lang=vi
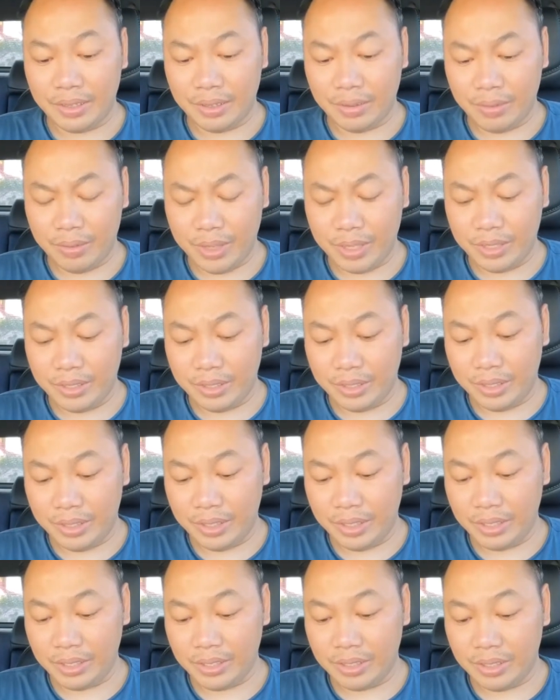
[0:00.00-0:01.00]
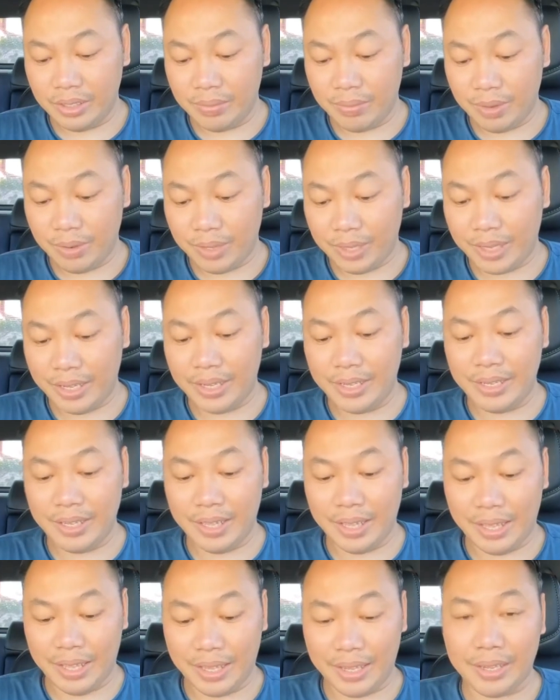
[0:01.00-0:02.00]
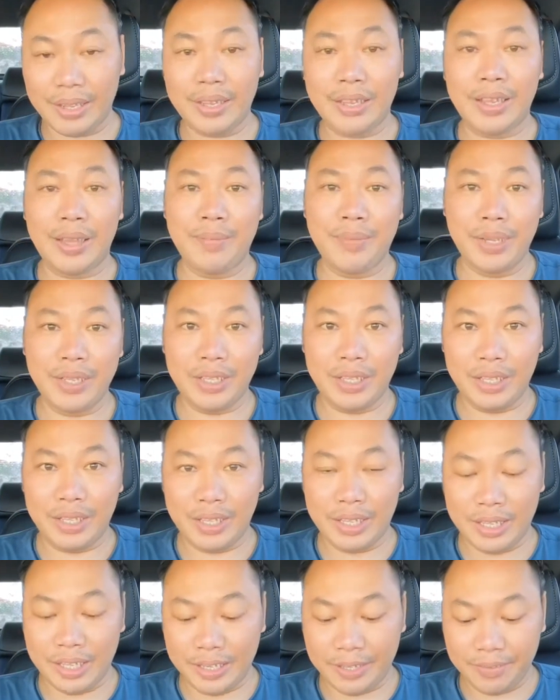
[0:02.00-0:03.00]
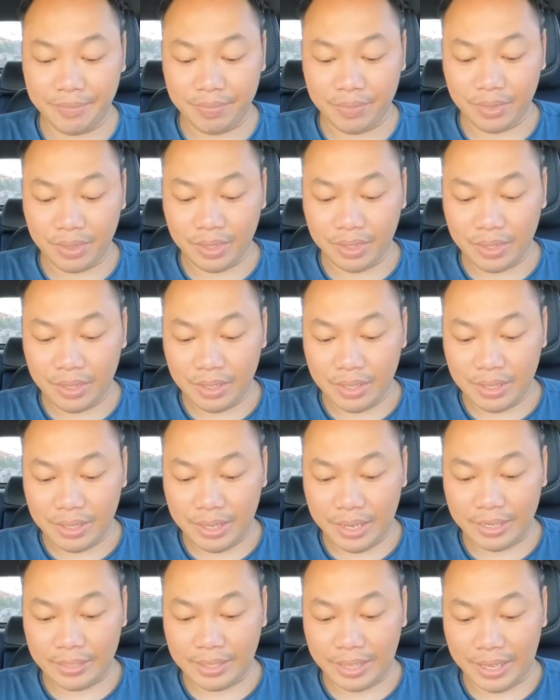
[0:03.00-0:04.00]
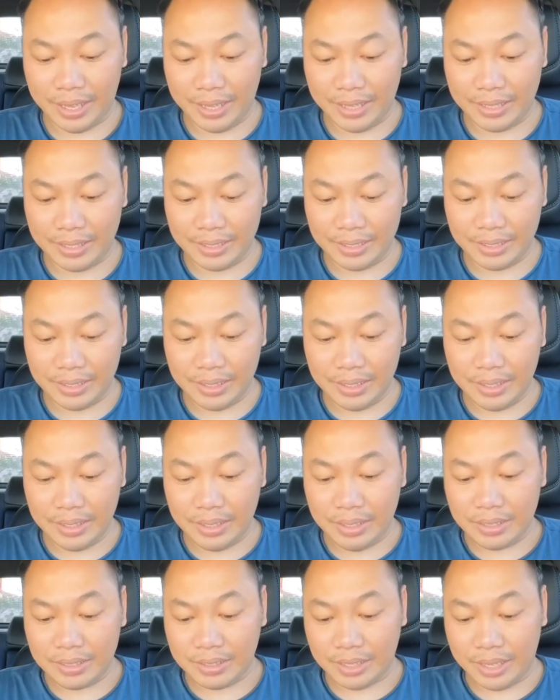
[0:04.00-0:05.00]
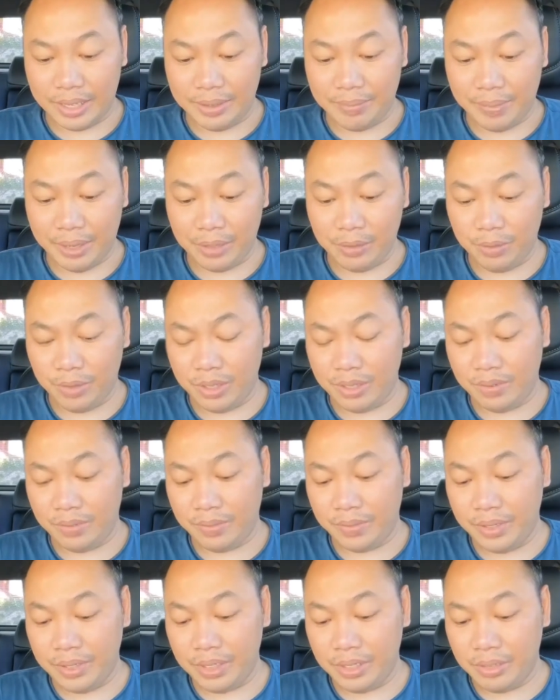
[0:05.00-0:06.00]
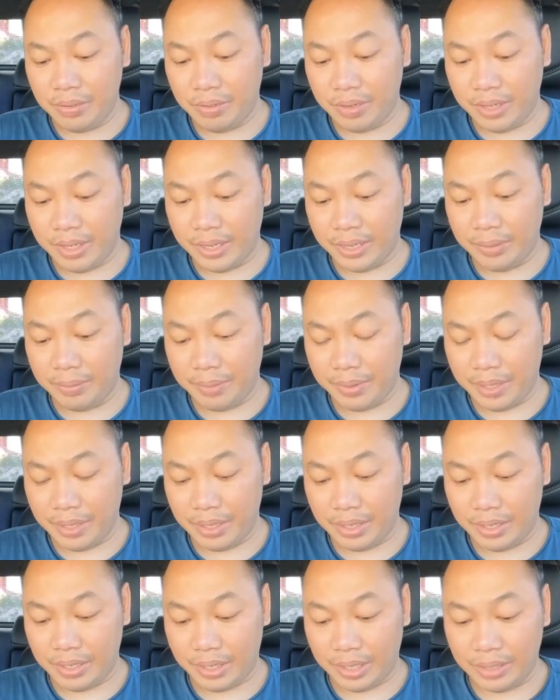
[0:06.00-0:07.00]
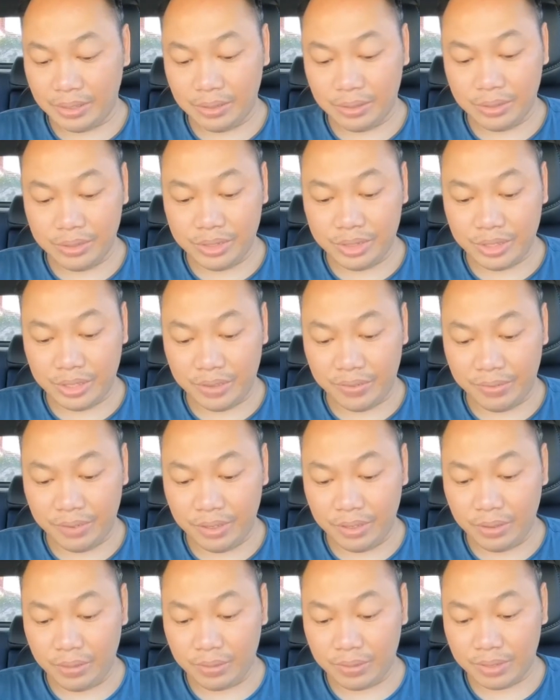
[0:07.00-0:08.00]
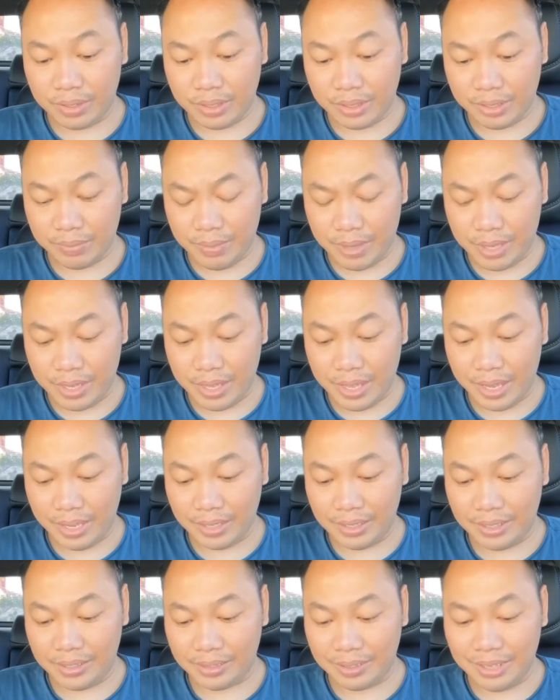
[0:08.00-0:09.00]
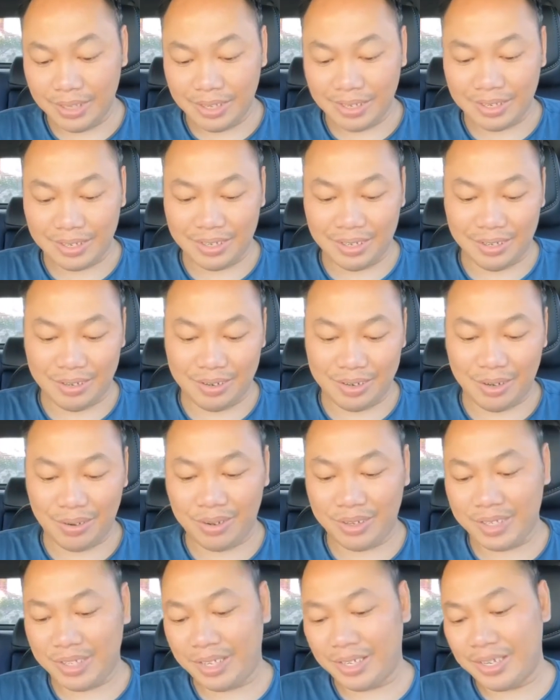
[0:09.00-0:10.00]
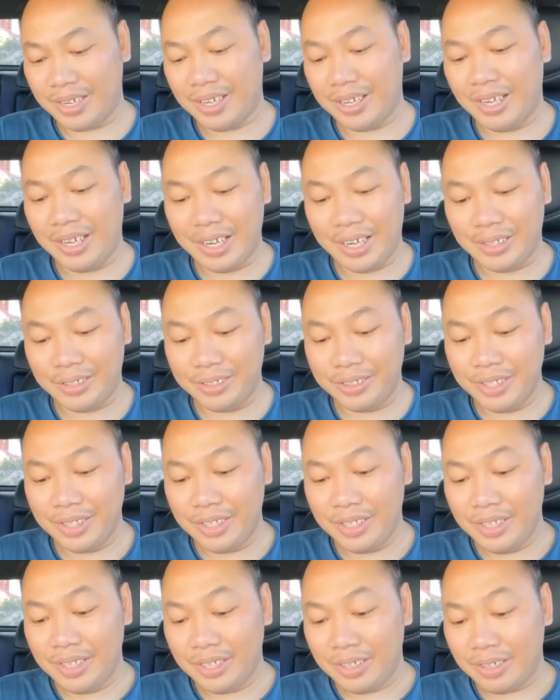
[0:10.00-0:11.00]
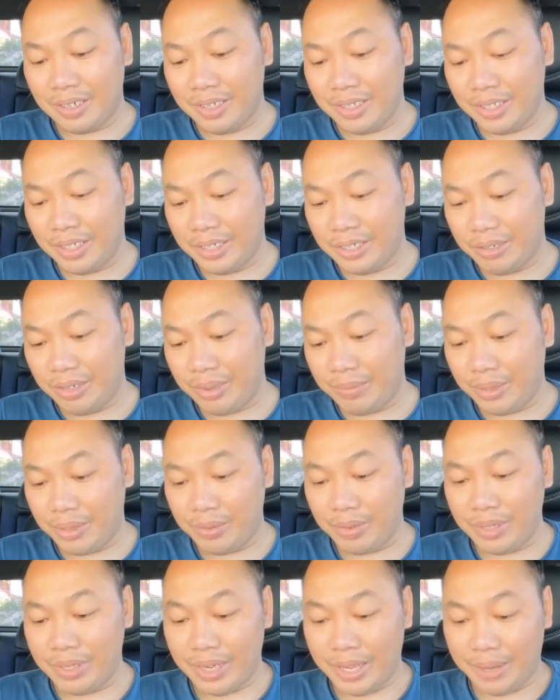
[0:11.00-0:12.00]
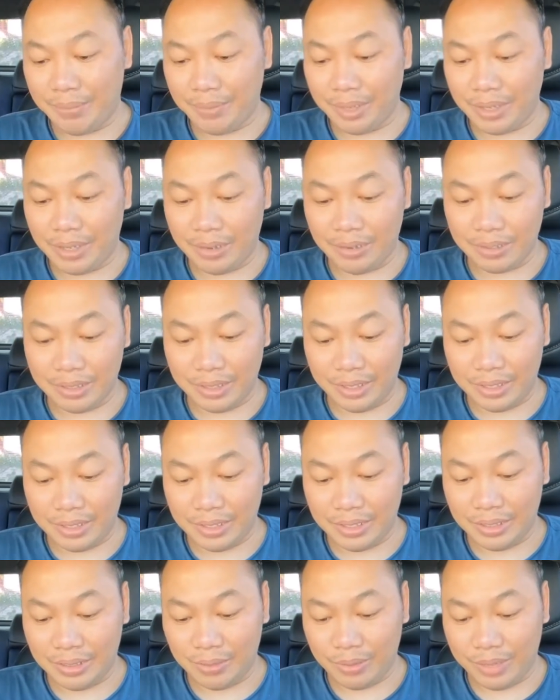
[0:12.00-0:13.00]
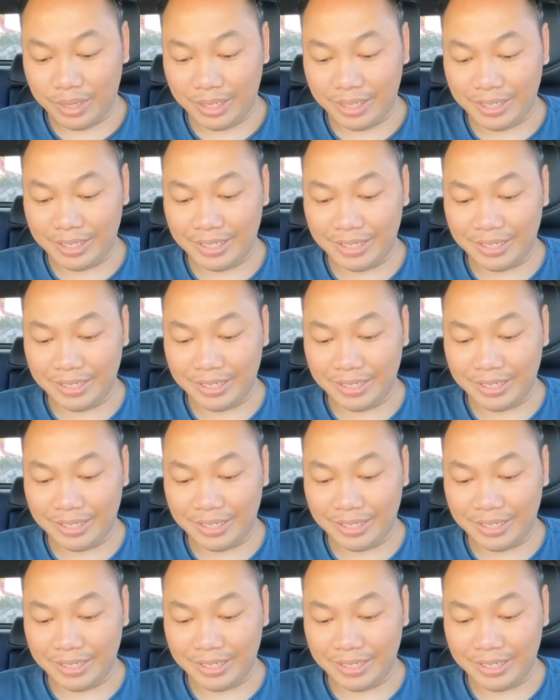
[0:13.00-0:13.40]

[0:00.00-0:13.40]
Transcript: quê người nhưng được một cái và dạ, cảm ơn chị à, Lan Tạ tại Mạnh Quỳnh với Dương Huệ mà hình ảnh của chị Phi Nhung bị dán lên nào đâu có chuyện đó đâu có những chuyện Mạnh Quỳnh làm mà không nghĩ tới hậu quả